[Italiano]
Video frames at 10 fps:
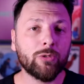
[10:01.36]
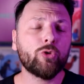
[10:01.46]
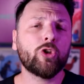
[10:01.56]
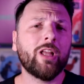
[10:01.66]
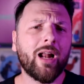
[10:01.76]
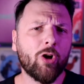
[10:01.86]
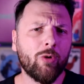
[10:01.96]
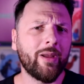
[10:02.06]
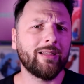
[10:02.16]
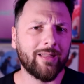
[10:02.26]
ma succederà
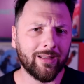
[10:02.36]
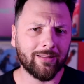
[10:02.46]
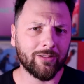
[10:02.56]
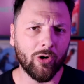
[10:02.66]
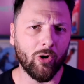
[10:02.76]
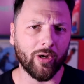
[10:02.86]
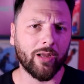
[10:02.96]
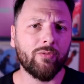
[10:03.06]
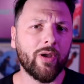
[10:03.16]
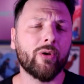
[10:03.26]
come in tante
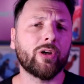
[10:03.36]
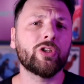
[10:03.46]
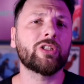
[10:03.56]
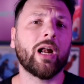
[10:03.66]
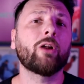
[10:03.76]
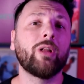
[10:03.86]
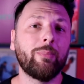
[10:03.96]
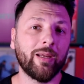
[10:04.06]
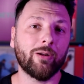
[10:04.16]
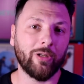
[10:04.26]
droghe, ovvero che ci saranno dei
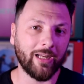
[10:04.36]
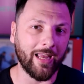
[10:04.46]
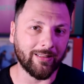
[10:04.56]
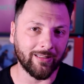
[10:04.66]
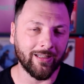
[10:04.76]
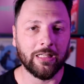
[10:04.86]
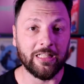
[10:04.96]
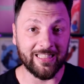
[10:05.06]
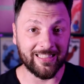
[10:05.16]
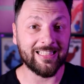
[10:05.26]
piccoli ghetti,
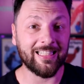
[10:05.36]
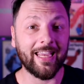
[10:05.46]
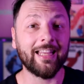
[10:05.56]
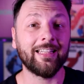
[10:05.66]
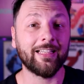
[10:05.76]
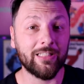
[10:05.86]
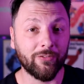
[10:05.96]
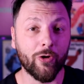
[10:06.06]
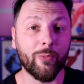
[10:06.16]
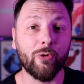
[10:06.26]
gli stessi ghetti che si
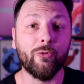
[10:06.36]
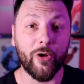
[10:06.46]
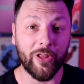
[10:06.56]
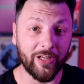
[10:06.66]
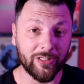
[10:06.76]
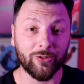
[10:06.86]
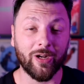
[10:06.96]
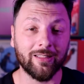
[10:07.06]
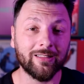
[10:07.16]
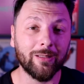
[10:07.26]
formano fuori dai
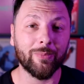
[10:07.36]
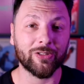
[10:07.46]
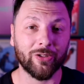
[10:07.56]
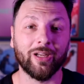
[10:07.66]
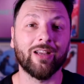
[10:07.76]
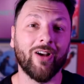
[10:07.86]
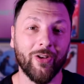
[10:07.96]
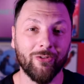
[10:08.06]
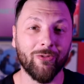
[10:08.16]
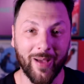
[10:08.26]
ristoranti di persone che
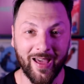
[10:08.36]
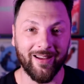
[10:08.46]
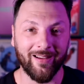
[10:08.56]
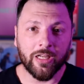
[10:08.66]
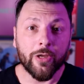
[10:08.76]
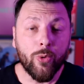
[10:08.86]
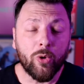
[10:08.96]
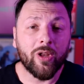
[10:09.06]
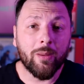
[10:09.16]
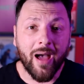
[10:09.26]
vanno a fumare. Il
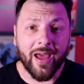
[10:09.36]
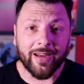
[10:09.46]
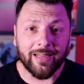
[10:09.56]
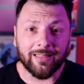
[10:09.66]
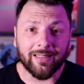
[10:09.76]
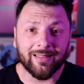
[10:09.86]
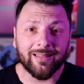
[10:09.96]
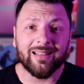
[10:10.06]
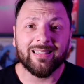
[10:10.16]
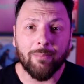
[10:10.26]
ruolo del marketing
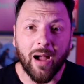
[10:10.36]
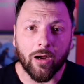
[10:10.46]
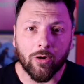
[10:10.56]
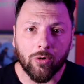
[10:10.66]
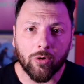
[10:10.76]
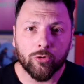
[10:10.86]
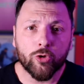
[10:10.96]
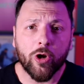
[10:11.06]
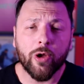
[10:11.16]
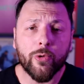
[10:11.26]
nel tabacco
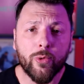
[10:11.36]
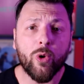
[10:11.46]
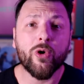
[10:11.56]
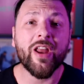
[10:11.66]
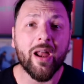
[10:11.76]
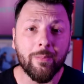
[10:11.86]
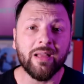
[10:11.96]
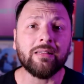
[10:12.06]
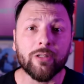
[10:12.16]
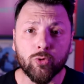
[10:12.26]
gioca un ruolo
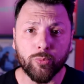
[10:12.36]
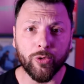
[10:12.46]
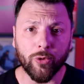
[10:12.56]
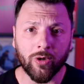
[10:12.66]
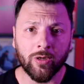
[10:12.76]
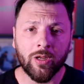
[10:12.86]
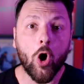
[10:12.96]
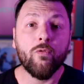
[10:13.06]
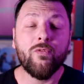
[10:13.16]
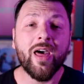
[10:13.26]
realmente subdolo,
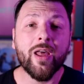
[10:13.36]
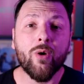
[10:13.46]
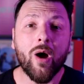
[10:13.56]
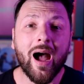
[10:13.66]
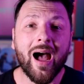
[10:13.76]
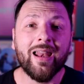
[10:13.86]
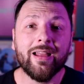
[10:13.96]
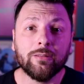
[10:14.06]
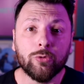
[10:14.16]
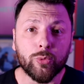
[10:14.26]
ovvero alle
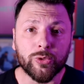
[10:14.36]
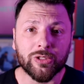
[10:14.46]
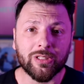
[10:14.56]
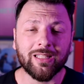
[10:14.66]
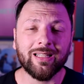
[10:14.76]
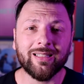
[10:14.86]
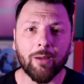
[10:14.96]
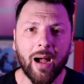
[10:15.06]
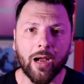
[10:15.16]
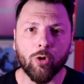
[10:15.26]
industrie del
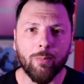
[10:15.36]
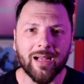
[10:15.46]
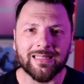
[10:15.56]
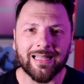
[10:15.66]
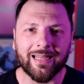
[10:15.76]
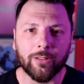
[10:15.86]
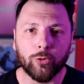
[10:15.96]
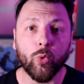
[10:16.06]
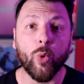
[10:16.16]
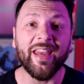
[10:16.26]
tabacco basta
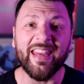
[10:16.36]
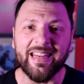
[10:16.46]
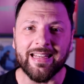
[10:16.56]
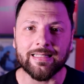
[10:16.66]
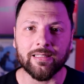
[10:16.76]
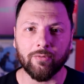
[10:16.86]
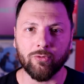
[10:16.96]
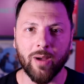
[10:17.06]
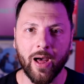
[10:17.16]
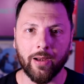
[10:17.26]
che tu inizi a
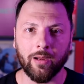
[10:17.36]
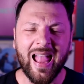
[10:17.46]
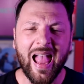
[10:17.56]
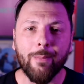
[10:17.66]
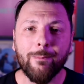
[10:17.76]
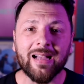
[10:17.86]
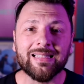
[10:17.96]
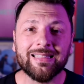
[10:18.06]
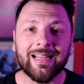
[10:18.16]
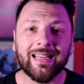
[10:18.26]
fumare e
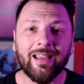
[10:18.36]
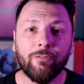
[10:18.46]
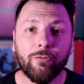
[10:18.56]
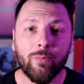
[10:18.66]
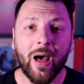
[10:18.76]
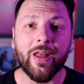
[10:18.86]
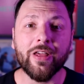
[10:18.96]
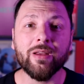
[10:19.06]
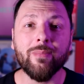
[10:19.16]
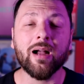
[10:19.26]
basta che
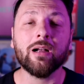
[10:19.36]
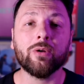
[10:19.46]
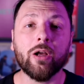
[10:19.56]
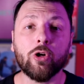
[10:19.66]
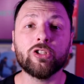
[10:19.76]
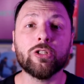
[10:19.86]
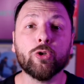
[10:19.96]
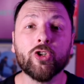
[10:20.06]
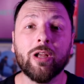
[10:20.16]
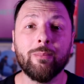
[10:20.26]
fumare rimanga una cosa
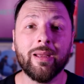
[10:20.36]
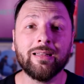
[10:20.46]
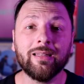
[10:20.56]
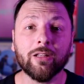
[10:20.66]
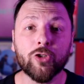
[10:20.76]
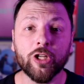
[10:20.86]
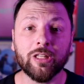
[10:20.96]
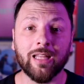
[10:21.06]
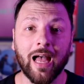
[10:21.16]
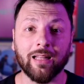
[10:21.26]
socialmente
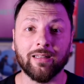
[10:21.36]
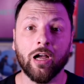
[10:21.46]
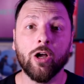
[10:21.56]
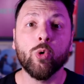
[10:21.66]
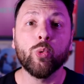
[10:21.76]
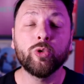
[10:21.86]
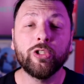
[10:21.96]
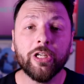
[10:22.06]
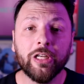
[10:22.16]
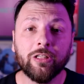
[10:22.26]
accettata, un
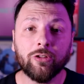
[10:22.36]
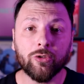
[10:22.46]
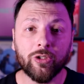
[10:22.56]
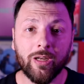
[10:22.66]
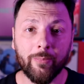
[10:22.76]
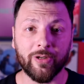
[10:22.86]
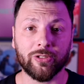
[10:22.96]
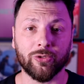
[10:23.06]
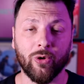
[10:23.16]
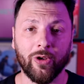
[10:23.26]
diritto delle
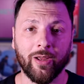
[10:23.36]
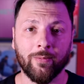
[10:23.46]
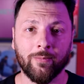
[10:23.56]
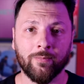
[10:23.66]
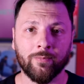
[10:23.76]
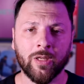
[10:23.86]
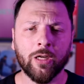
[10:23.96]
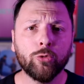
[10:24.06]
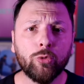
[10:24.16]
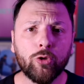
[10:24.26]
persone.
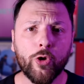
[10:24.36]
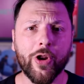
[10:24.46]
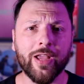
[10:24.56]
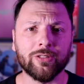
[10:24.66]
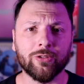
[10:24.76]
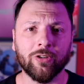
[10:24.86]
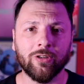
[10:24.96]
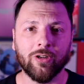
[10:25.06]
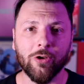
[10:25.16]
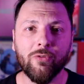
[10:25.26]
Tutto il resto
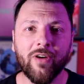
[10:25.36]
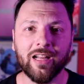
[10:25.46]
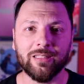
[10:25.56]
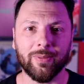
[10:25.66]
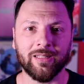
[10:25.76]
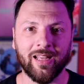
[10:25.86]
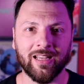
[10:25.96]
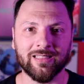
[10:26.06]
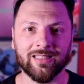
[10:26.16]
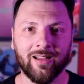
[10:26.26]
lo fa la
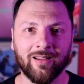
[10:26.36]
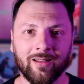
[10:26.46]
dipendenza.